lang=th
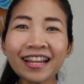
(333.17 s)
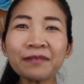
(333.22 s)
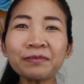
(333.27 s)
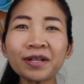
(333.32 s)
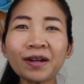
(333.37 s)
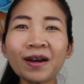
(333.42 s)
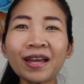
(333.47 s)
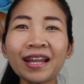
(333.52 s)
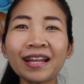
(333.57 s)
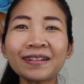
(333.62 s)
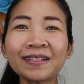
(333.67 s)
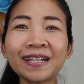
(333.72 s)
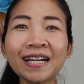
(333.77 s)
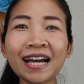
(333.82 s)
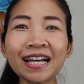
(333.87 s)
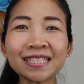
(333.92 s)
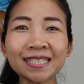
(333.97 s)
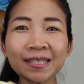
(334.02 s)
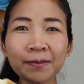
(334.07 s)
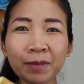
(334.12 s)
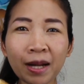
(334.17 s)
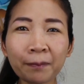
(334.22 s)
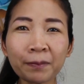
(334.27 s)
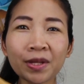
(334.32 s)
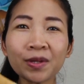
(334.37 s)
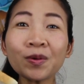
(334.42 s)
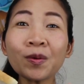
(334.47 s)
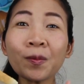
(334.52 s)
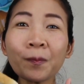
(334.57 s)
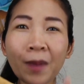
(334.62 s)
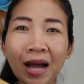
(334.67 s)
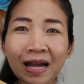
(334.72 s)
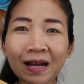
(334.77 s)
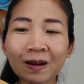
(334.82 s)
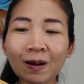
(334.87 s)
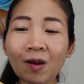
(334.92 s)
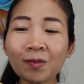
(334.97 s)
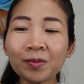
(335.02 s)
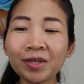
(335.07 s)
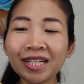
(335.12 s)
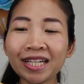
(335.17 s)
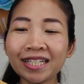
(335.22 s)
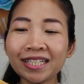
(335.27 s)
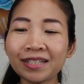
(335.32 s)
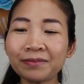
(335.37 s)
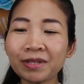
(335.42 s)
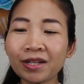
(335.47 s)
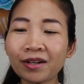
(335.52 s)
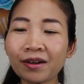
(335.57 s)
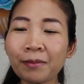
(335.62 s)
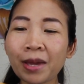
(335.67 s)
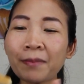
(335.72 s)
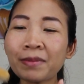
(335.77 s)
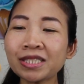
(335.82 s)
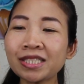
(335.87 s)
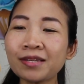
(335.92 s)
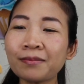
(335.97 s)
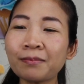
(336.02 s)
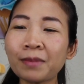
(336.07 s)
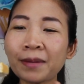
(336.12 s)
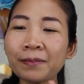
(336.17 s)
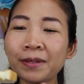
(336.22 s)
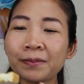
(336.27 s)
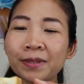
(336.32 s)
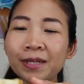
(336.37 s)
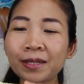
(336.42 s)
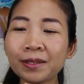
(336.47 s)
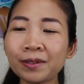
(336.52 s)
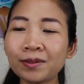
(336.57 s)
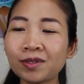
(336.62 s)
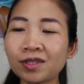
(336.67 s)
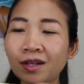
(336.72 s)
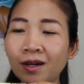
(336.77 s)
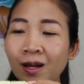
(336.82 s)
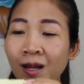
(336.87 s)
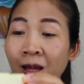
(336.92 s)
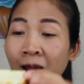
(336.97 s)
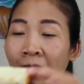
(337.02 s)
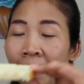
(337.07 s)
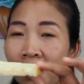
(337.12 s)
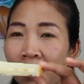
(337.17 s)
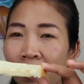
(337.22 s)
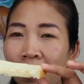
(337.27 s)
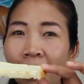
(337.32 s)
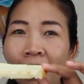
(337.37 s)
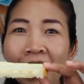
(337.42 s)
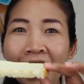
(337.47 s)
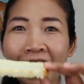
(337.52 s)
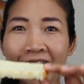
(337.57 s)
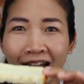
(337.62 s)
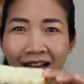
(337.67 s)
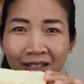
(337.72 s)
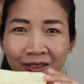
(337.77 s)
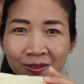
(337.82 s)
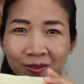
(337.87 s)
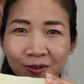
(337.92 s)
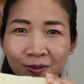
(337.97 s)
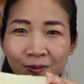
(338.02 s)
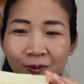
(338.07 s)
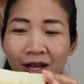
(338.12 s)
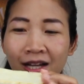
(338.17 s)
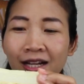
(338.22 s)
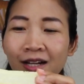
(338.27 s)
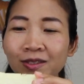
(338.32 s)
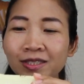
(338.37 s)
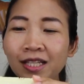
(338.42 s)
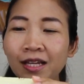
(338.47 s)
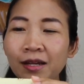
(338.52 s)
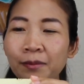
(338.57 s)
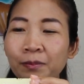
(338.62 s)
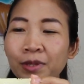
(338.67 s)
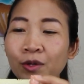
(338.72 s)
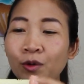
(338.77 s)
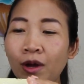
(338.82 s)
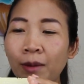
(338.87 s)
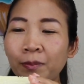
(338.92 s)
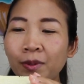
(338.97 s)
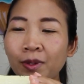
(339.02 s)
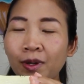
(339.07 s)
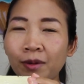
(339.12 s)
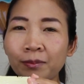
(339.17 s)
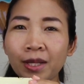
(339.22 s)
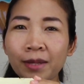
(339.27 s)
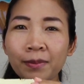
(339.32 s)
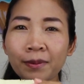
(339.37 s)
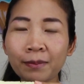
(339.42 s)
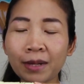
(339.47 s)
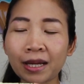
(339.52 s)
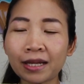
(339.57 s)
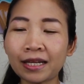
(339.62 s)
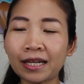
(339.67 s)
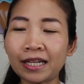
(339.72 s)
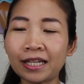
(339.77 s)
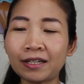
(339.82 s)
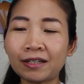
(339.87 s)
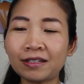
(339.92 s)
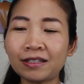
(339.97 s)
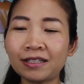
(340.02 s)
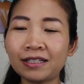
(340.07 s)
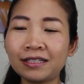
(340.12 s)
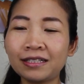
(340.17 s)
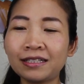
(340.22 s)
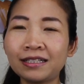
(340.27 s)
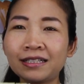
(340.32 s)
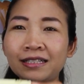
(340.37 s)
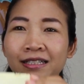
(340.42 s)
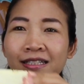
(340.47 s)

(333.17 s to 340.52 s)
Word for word: เรียบร้อยแล้วเด้อค่ะสำหรับเมนูปังกรอบเนยหนึบเดี๋ยวคแม่มาชิมให้เพื่อนๆดูเนาะลองหักดูว่าเขาจะมีความกรอบได้ประมาณไหนเนาะ